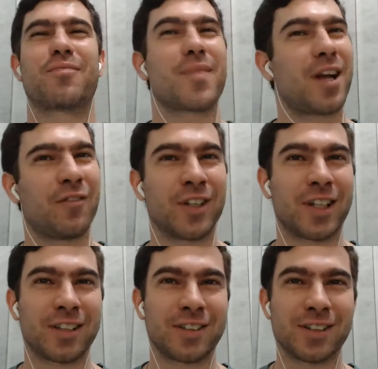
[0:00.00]
A vantagem
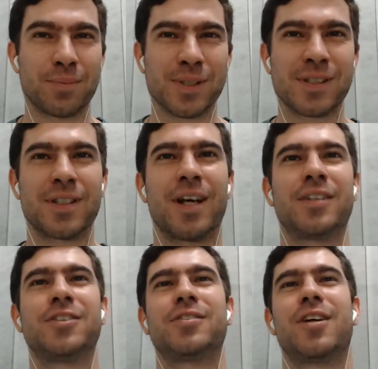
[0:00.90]
da
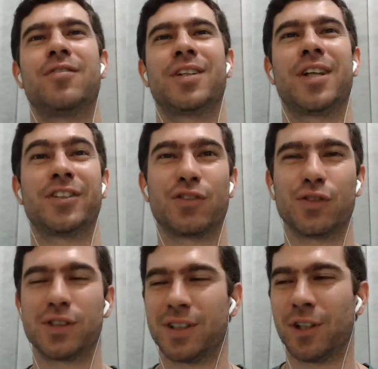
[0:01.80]
simplicidade, a vantagem que você
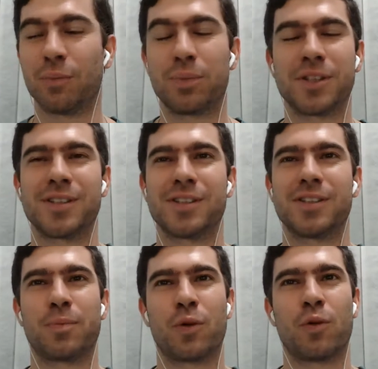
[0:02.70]
não precisa se
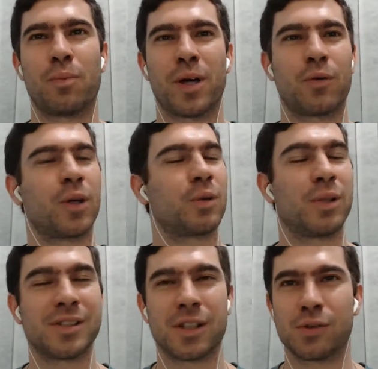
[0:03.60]
preocupar com
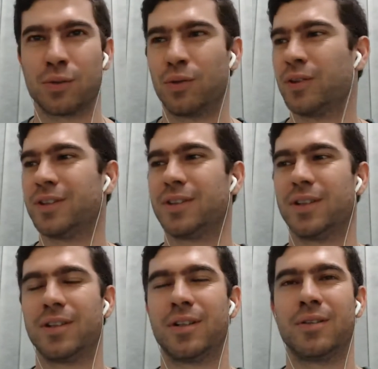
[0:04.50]
atualizações, né?
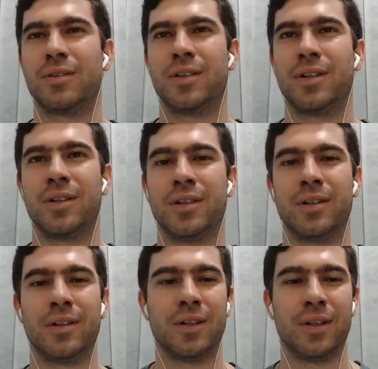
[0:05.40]
então é,
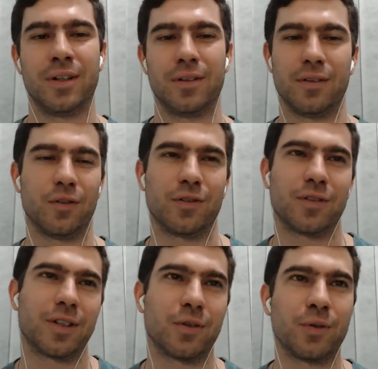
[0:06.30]

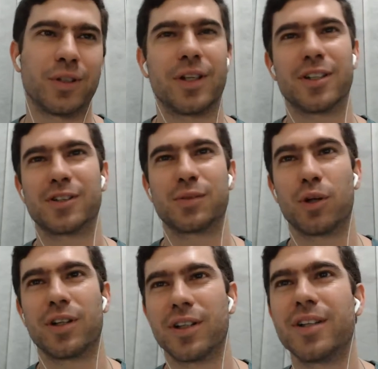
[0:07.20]
que o Internet
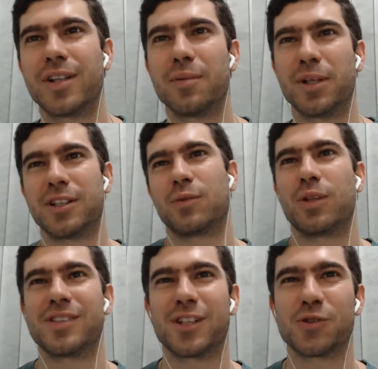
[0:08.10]
Explorer nem tem mais
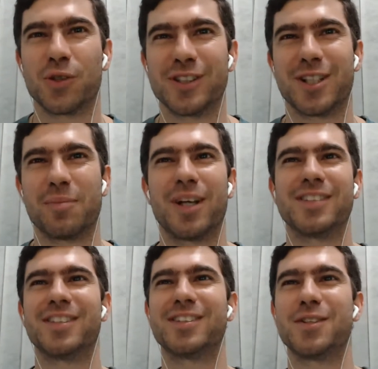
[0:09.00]
atualizações, né? Mas aí
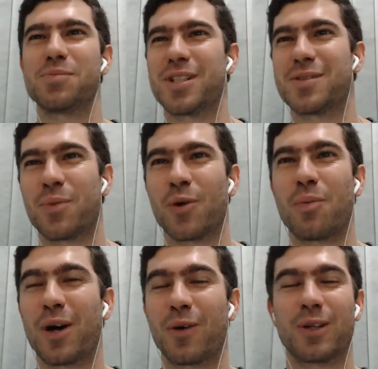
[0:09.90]
você não precisa se preocupar
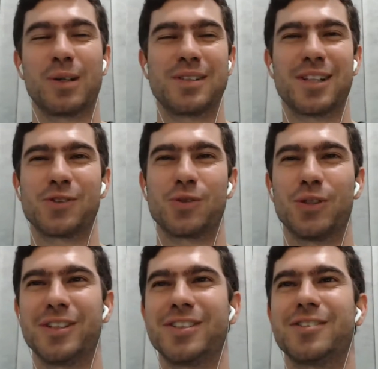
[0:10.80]
com
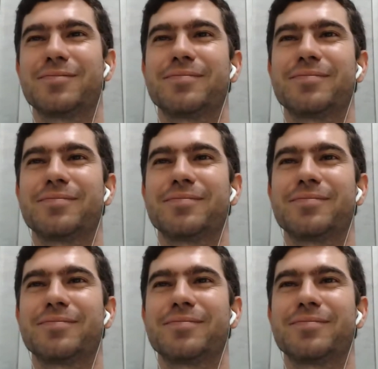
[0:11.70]
atualizações.